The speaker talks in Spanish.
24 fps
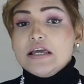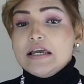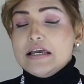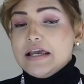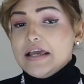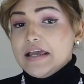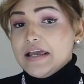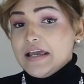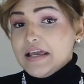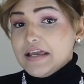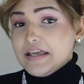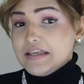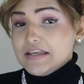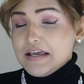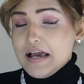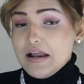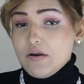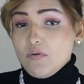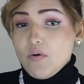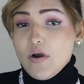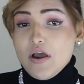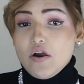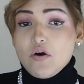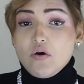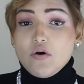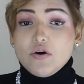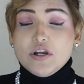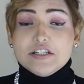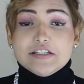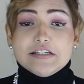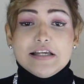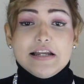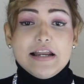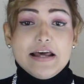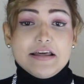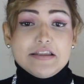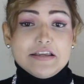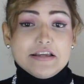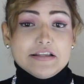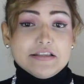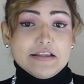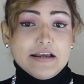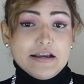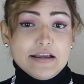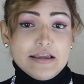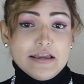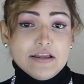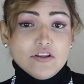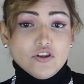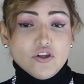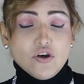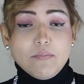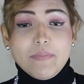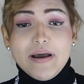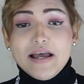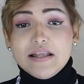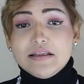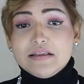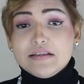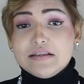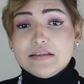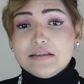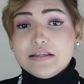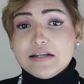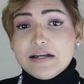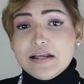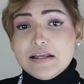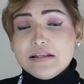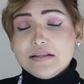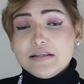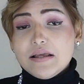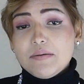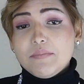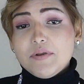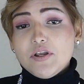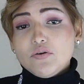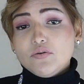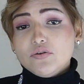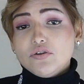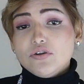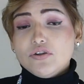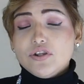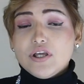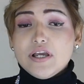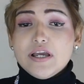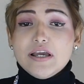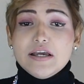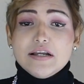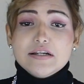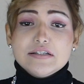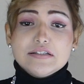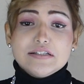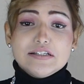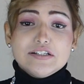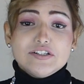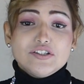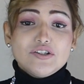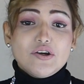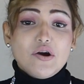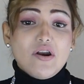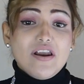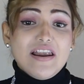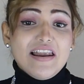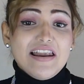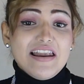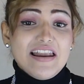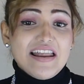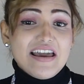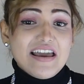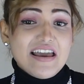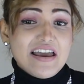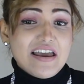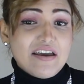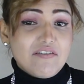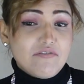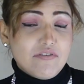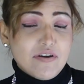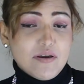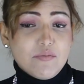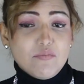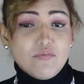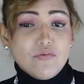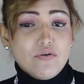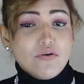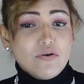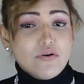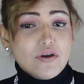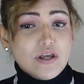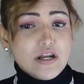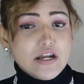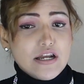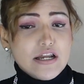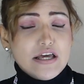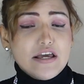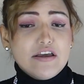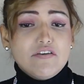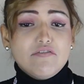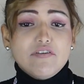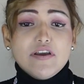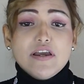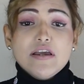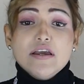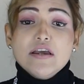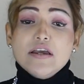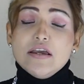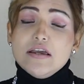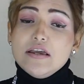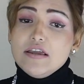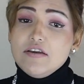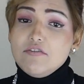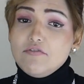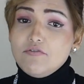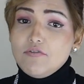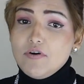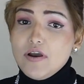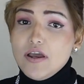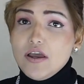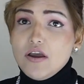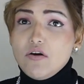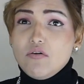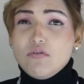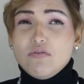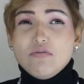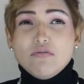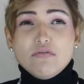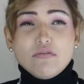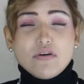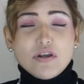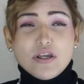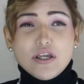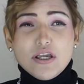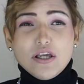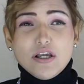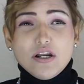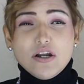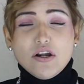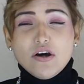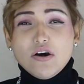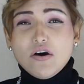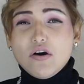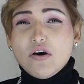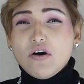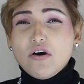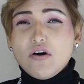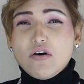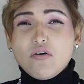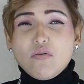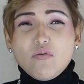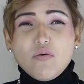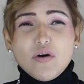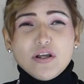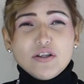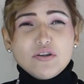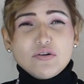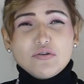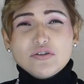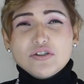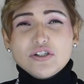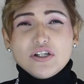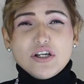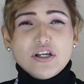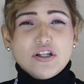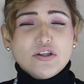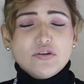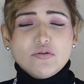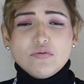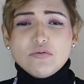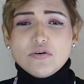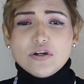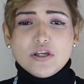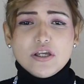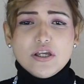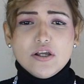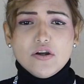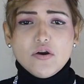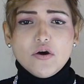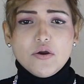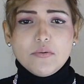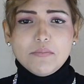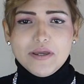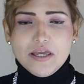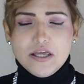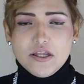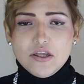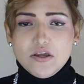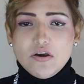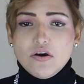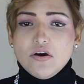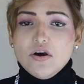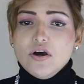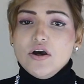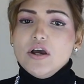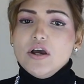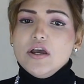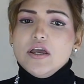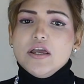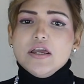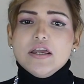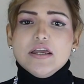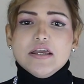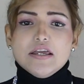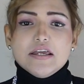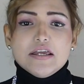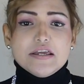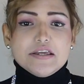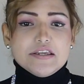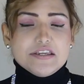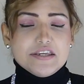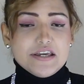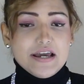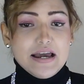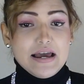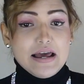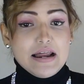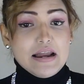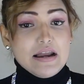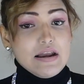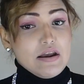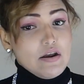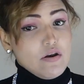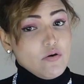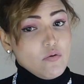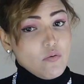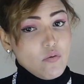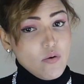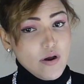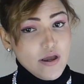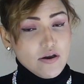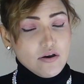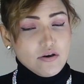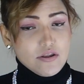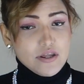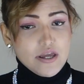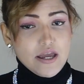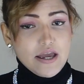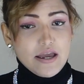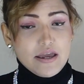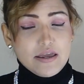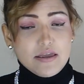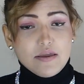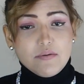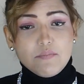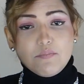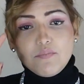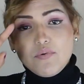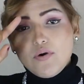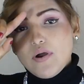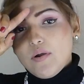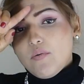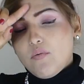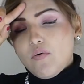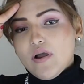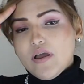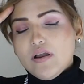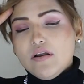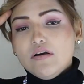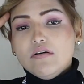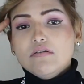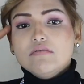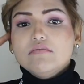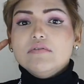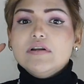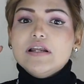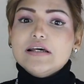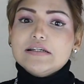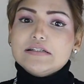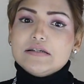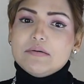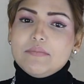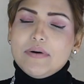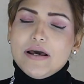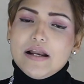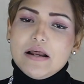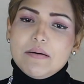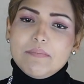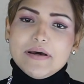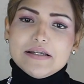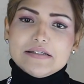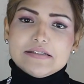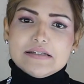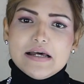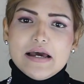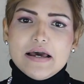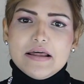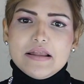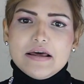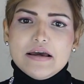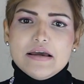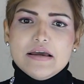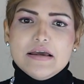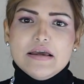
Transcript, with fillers: Eh, ya luego hice la dieta keto más 30 minutos de ejercicio leve, muy leve, y fue un kilo 400, un kilo y medio. Y ya luego de ahí, pues bueno, la semana pasada